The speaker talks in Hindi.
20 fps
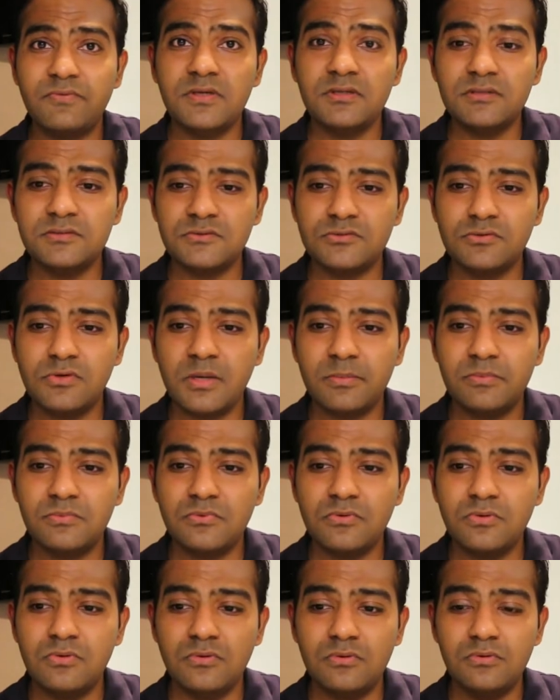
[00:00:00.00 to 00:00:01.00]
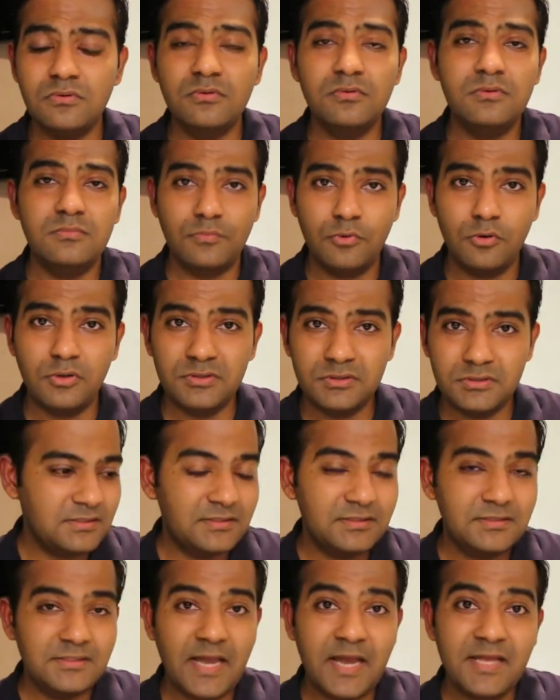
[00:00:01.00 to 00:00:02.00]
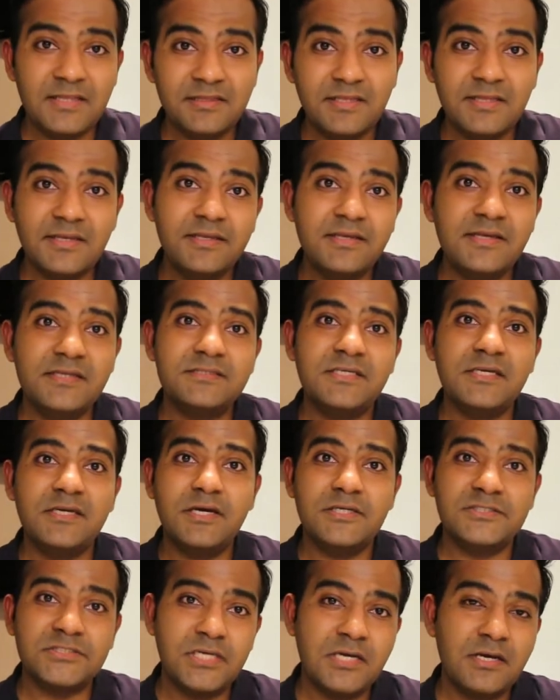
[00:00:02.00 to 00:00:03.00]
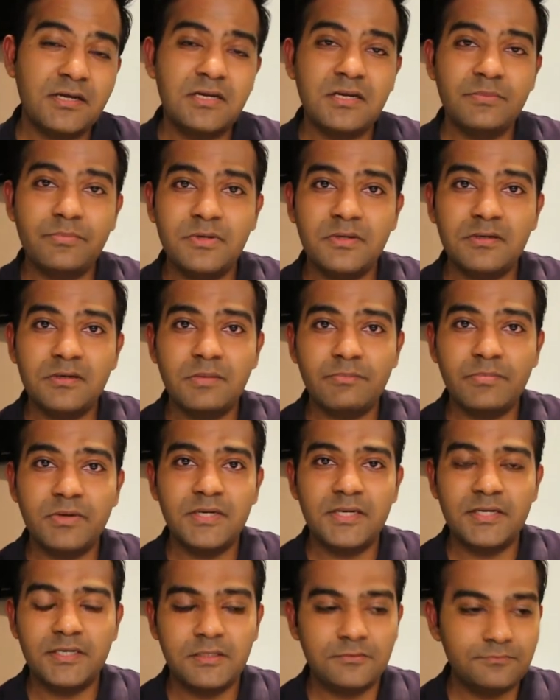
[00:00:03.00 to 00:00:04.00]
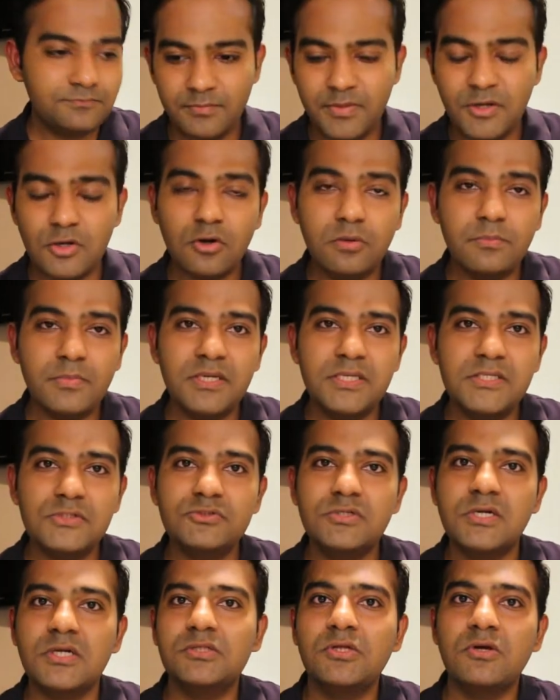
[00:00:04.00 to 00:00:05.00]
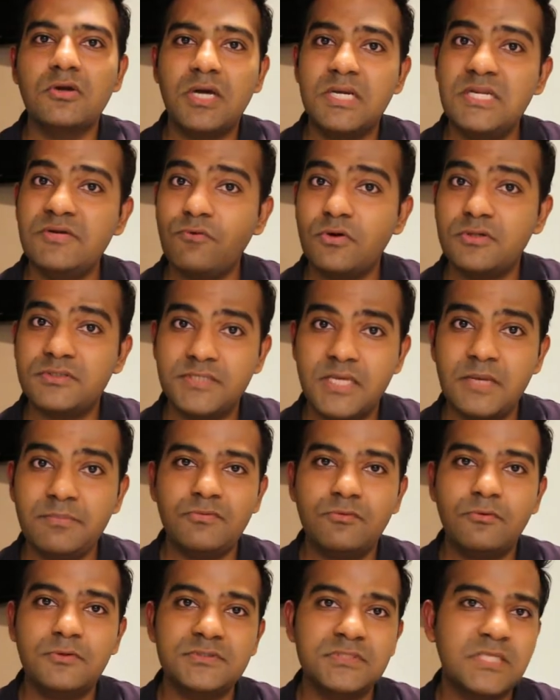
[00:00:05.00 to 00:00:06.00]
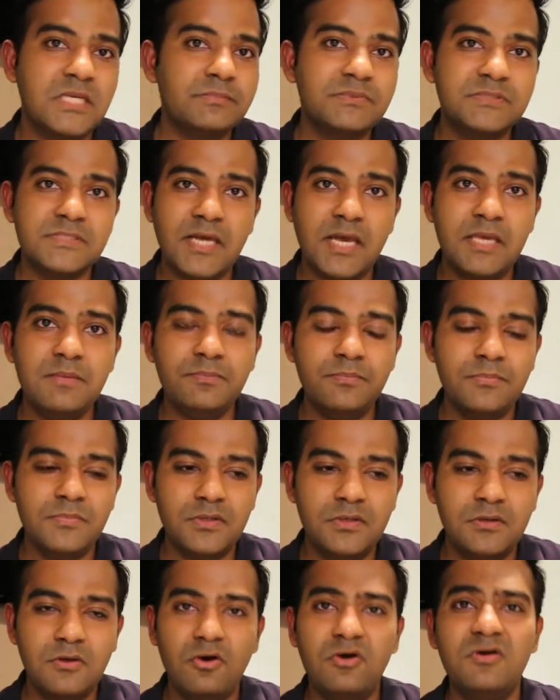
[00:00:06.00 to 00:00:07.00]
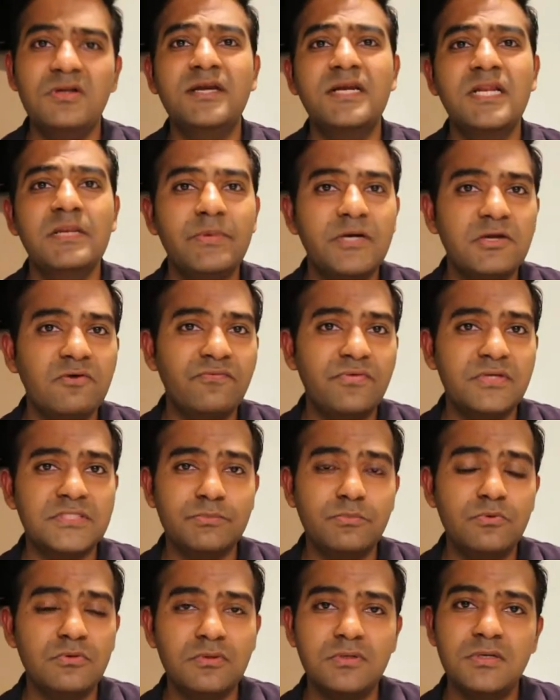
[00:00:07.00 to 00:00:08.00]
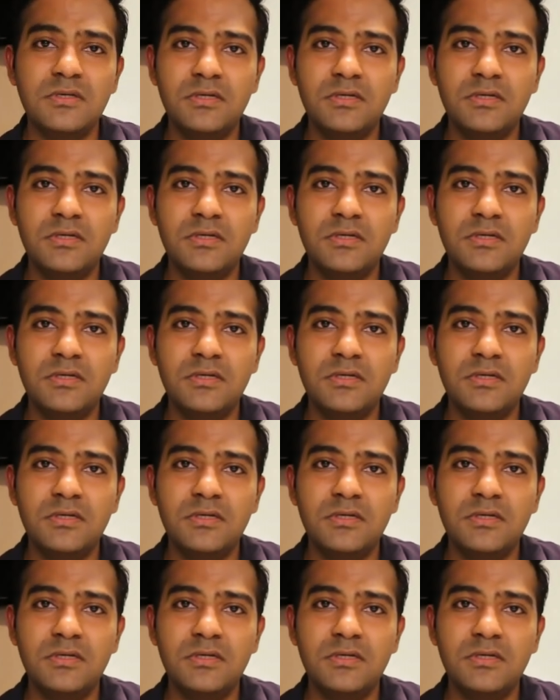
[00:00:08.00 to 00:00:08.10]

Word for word: है सो so, आपको बहुत ध्यान तरीके से खर्चा करना पड़ेगा आपका डेटा मैं नॉर्मली यूज़ करता हूँ खाली व्हाट्सएप व्हाट्सएप स्काइप और लिटिल बिट ऑफ फेसबुक